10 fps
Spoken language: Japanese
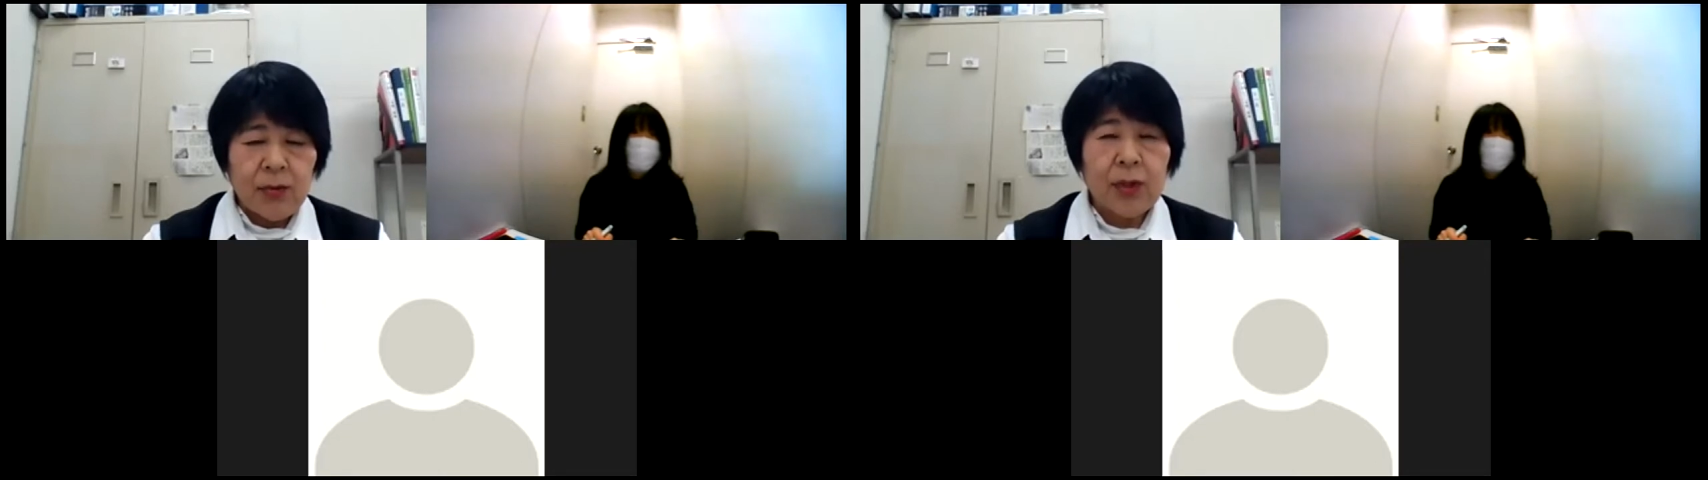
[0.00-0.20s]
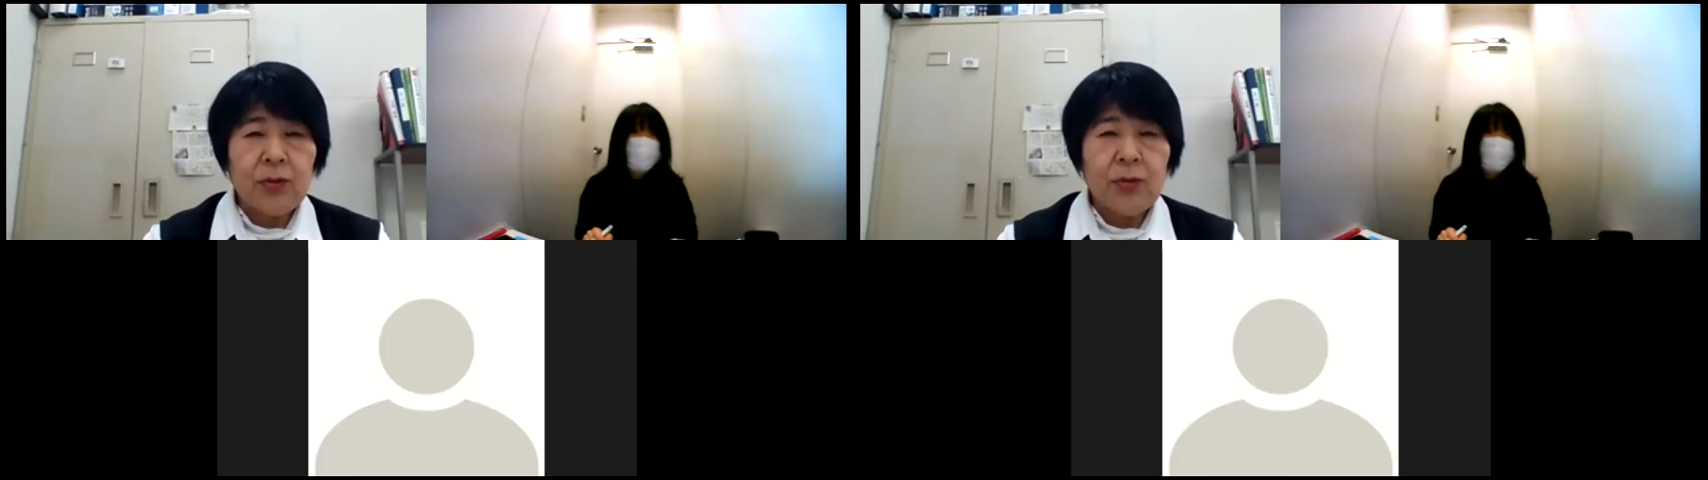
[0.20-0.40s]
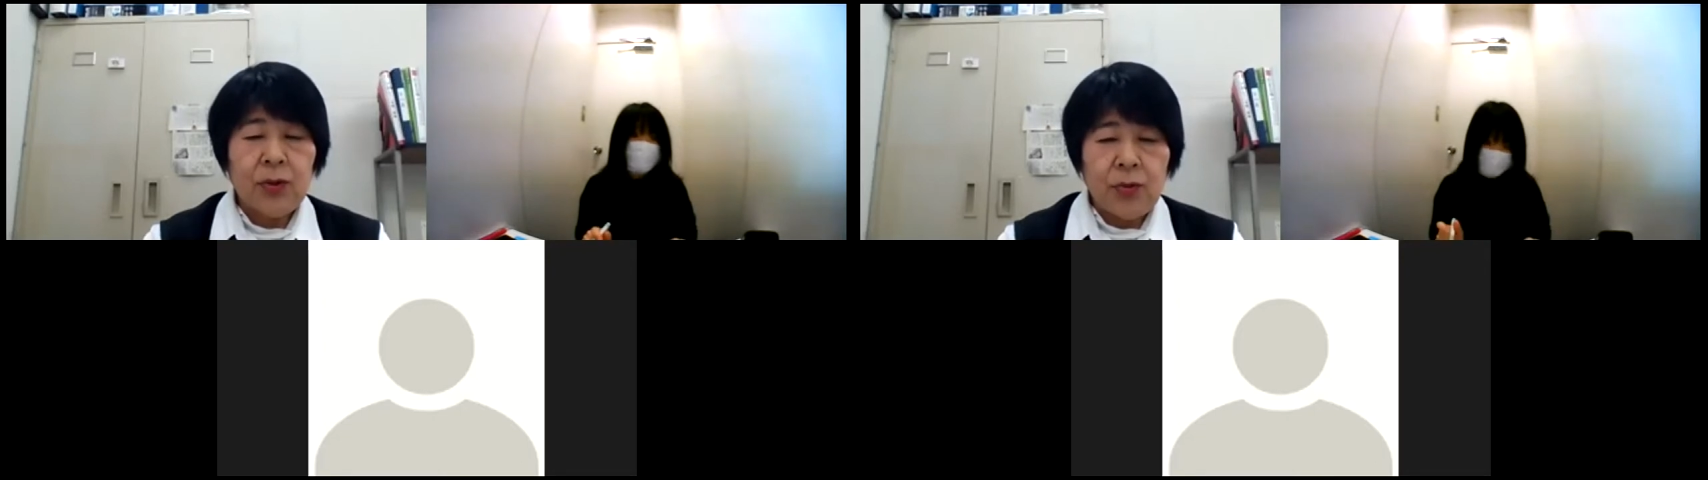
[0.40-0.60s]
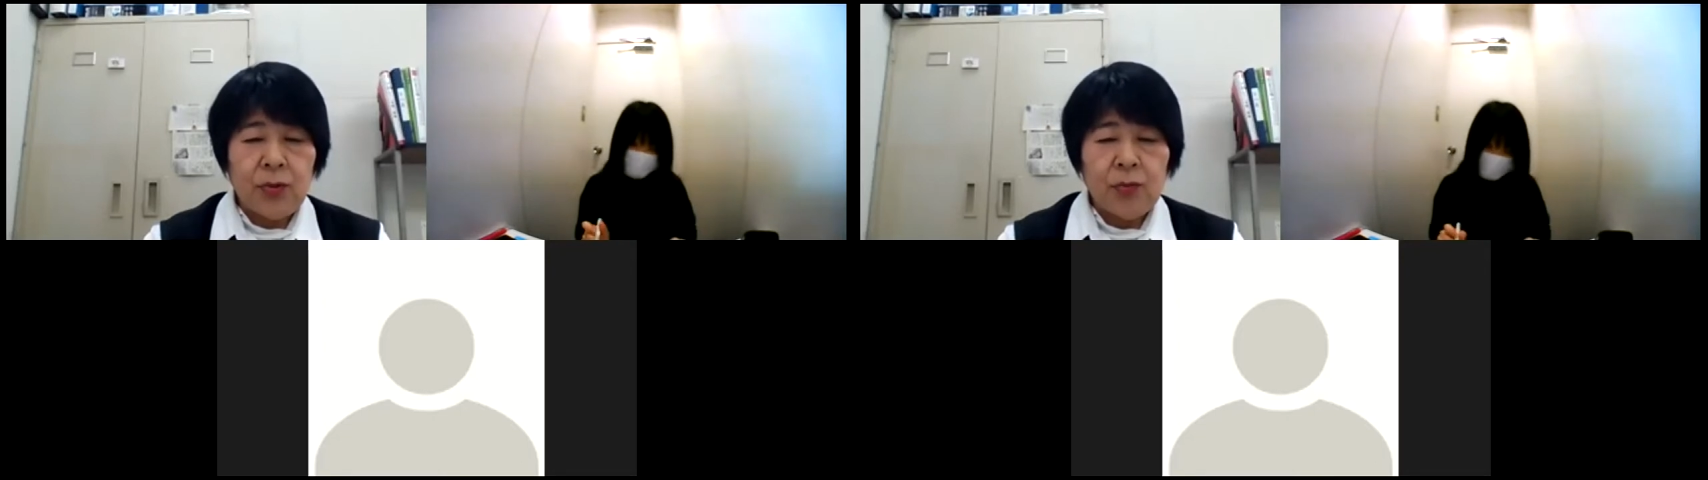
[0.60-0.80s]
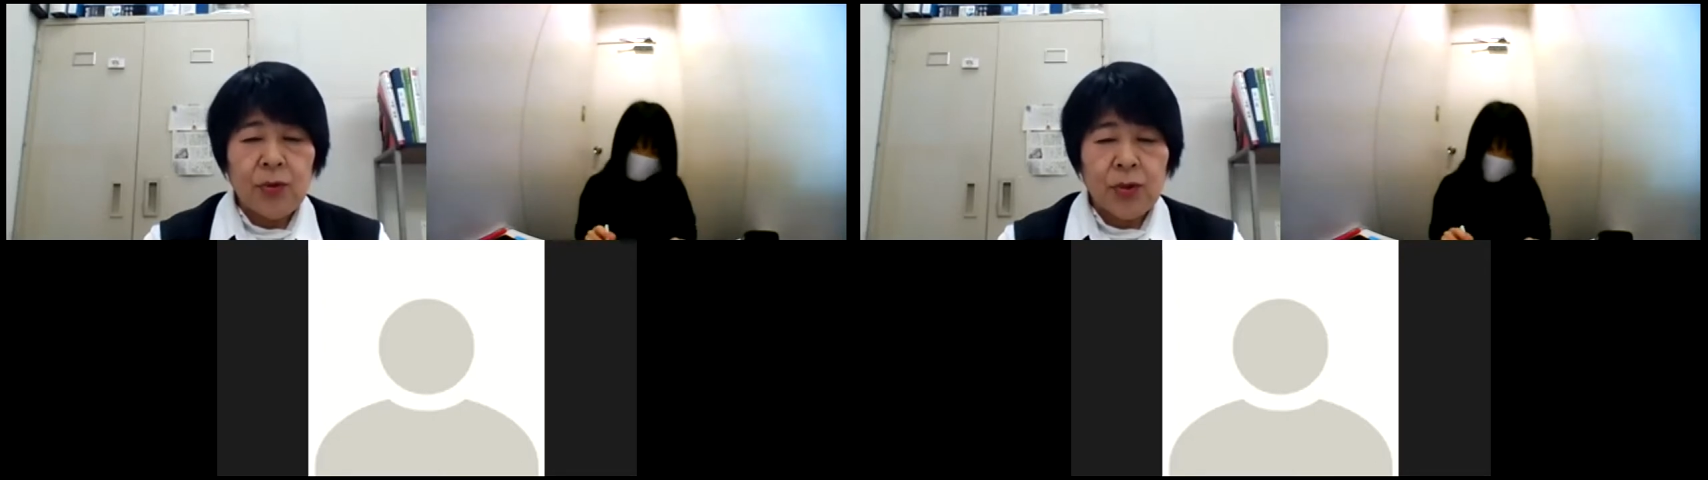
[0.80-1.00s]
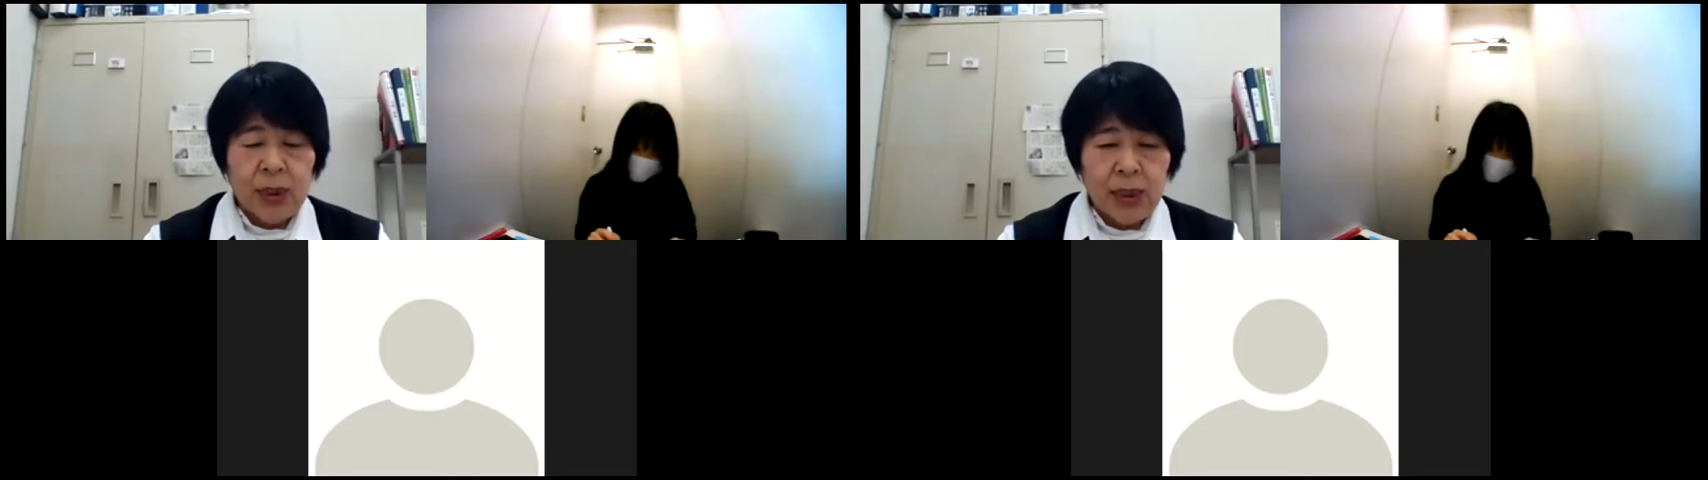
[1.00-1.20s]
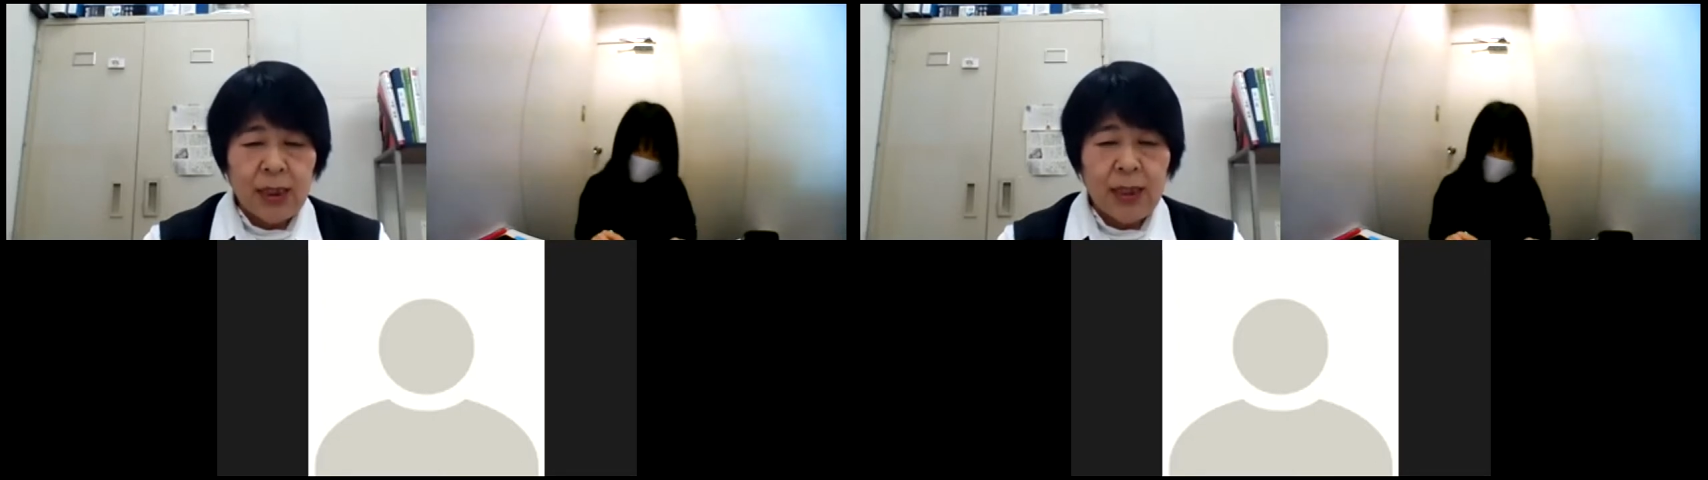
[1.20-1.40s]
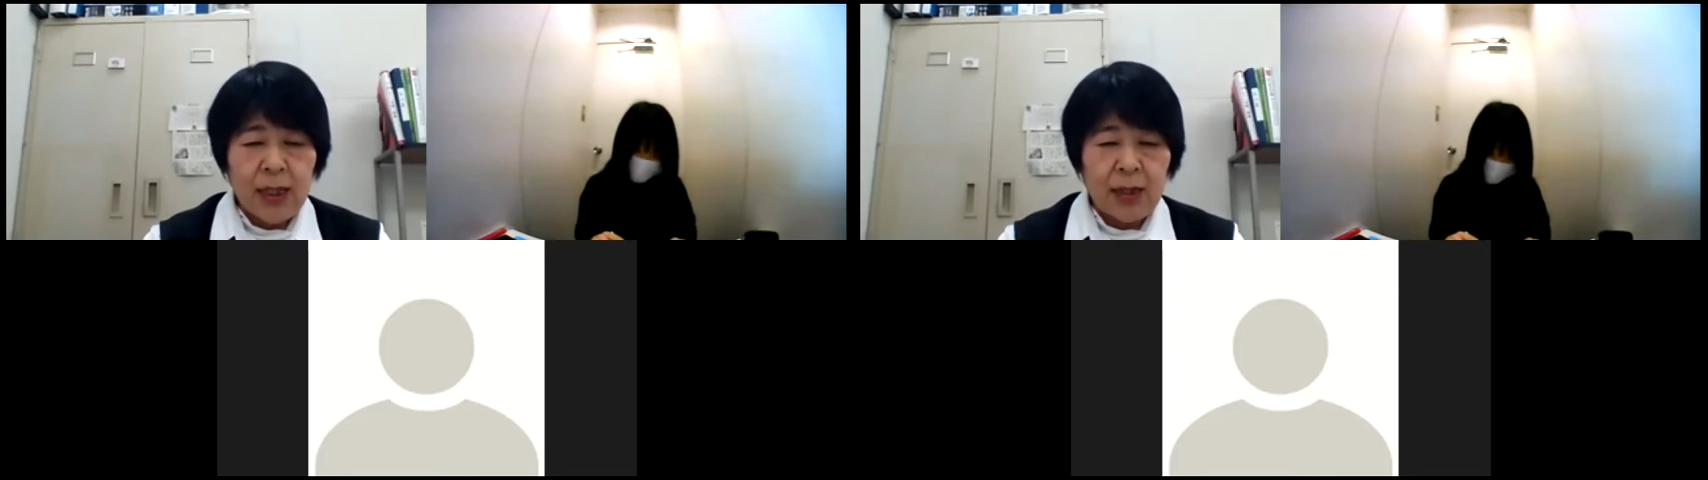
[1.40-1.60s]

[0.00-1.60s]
お宅に訪問し、